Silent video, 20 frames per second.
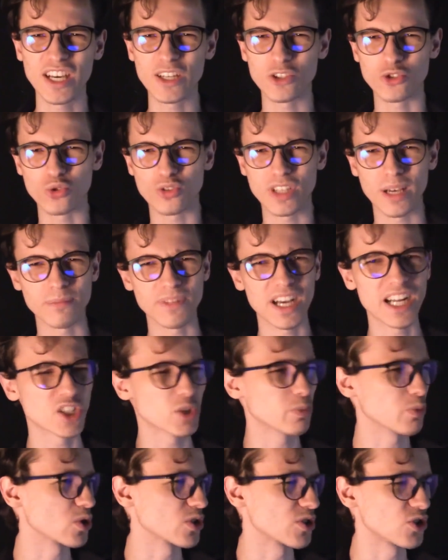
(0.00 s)
считают, что там
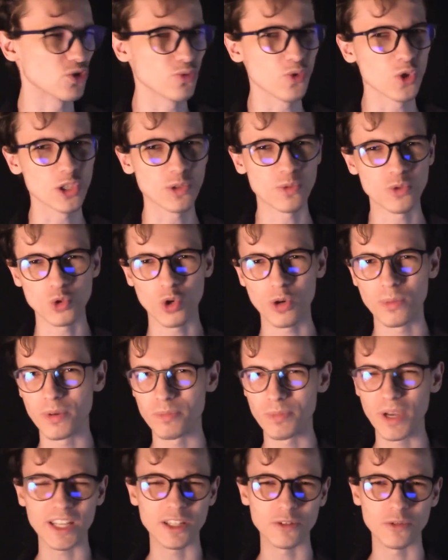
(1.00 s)
дальше, после четвертого
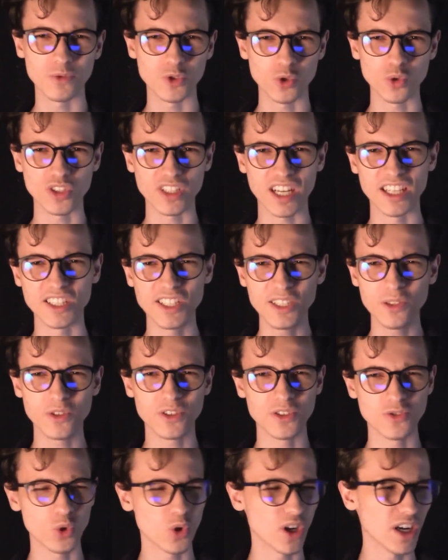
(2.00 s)
тома, пятого, все
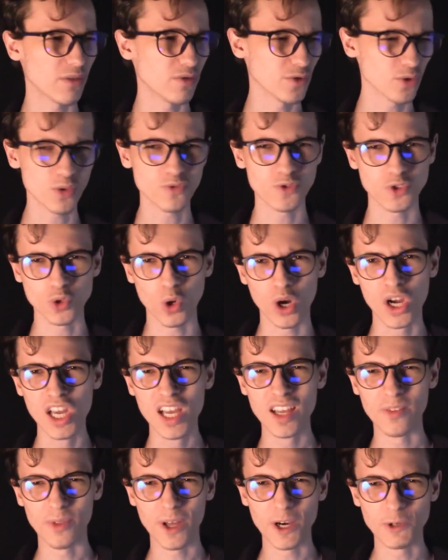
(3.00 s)
скатилось, все говно, все.
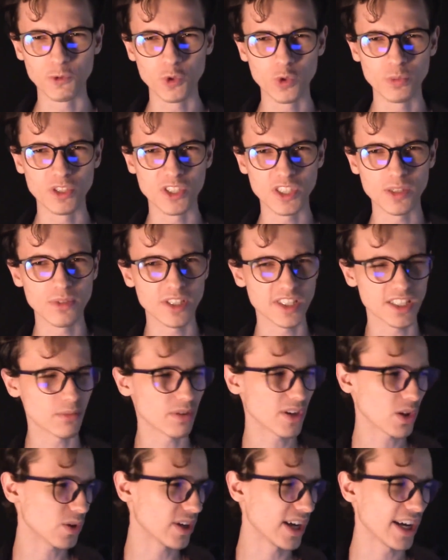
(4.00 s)
На Фуме себе
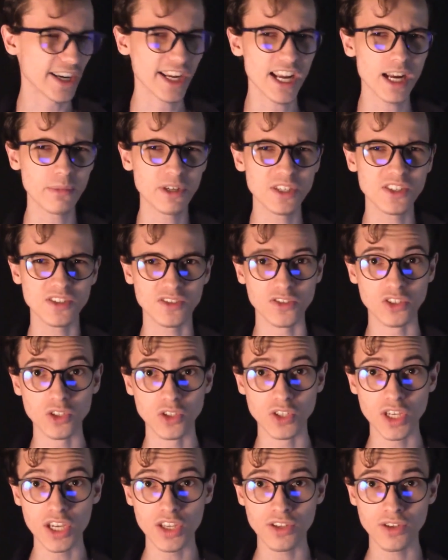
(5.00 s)
собрал гарем из
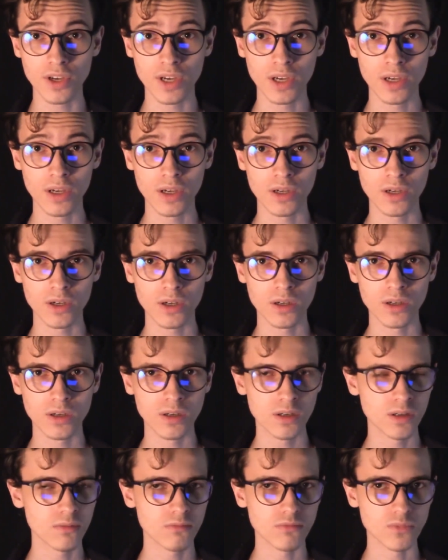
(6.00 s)
детей.
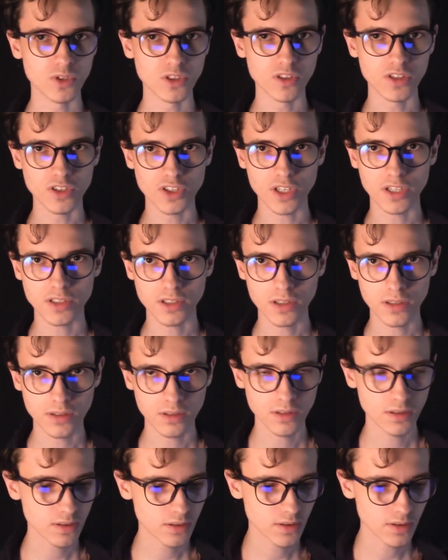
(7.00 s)
Не сажайте,
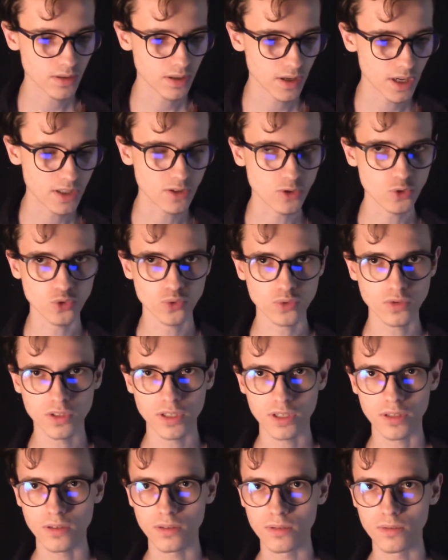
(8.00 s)
это шутка.